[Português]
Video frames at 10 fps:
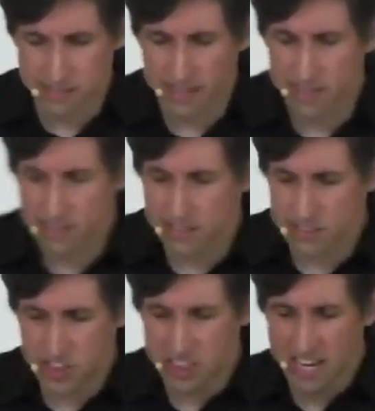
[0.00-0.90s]
tender,
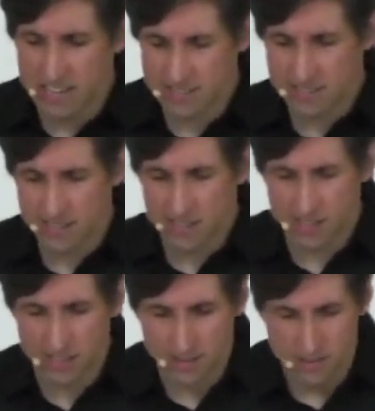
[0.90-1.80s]

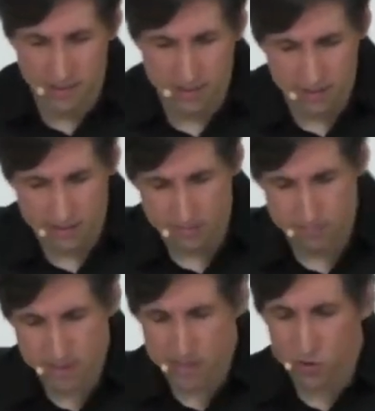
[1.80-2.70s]
chester,
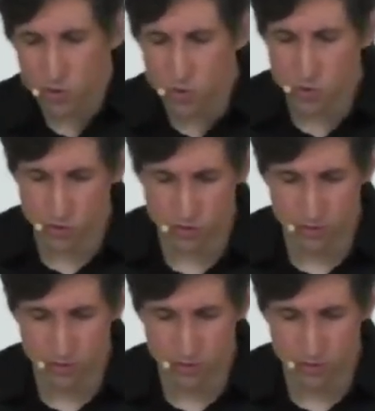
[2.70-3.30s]
peru.